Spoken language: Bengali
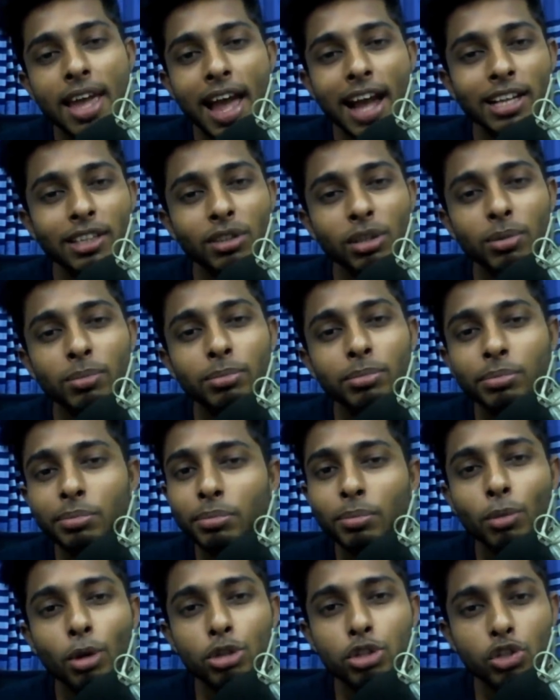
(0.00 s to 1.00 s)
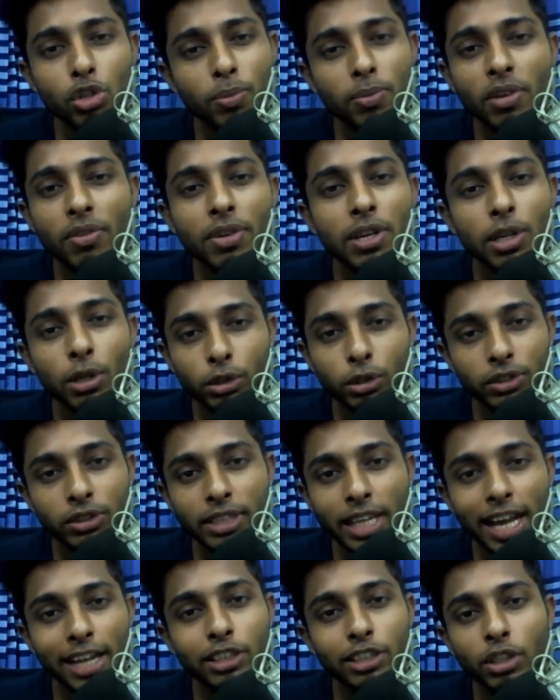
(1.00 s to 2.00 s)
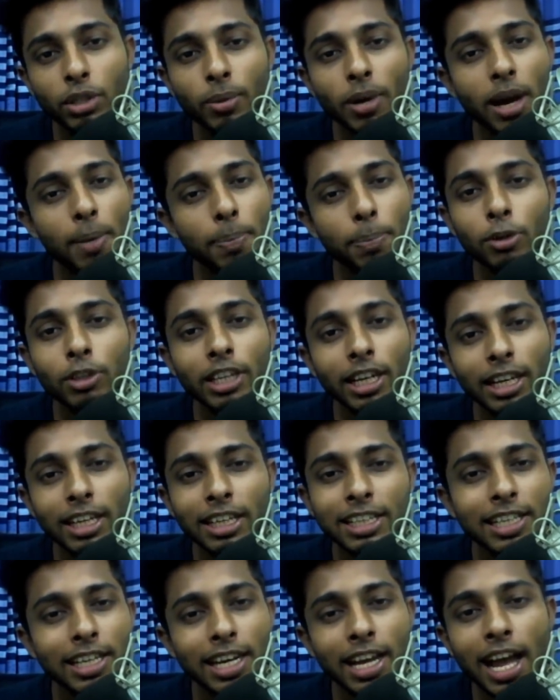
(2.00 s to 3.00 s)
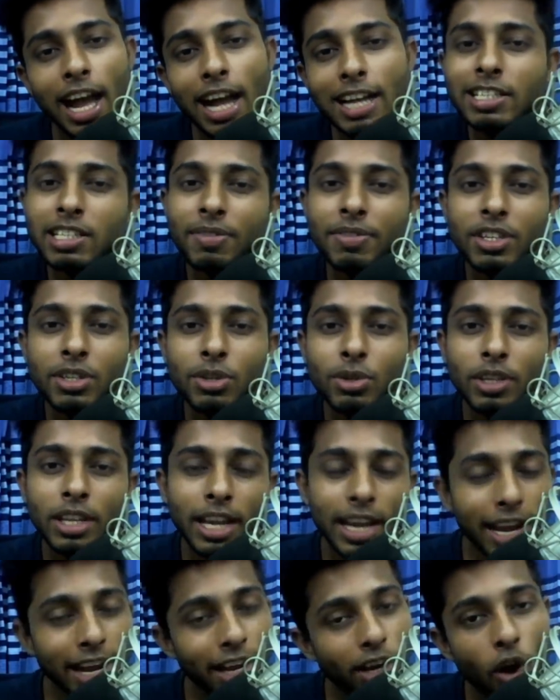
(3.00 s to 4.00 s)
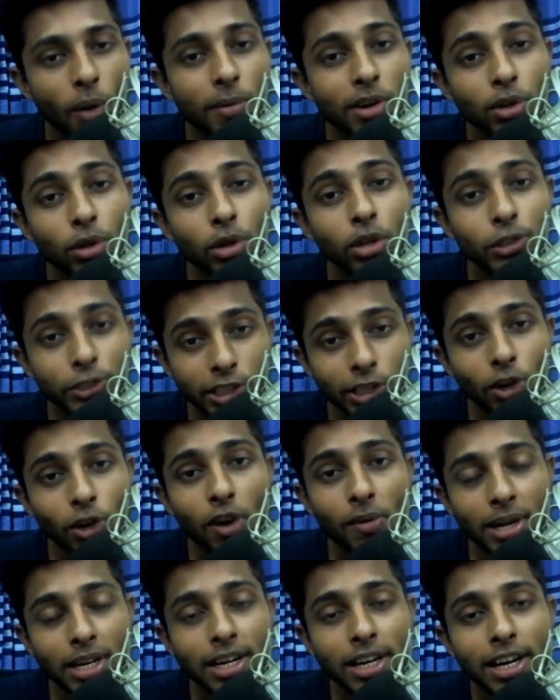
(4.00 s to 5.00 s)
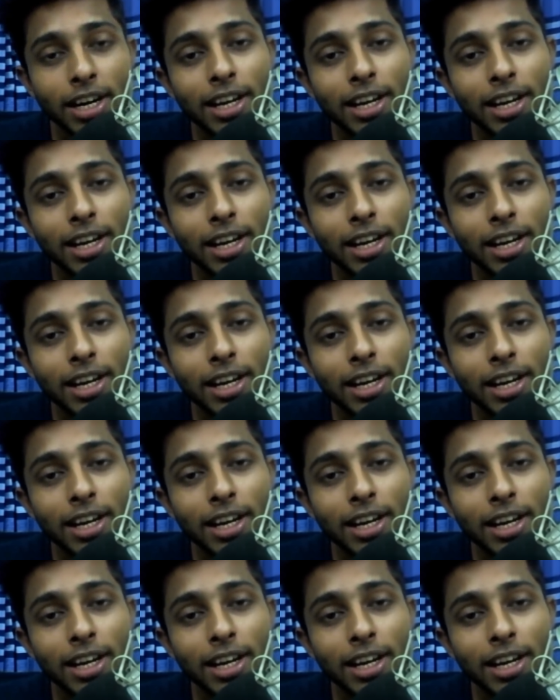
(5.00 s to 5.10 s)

একদম মোস্ট অফ দ্য ভিডিওস একশো আপলোড থাকলে সেখানে আশিটা ভিডিওতে এই কমেন্টগুলো ছিল আমার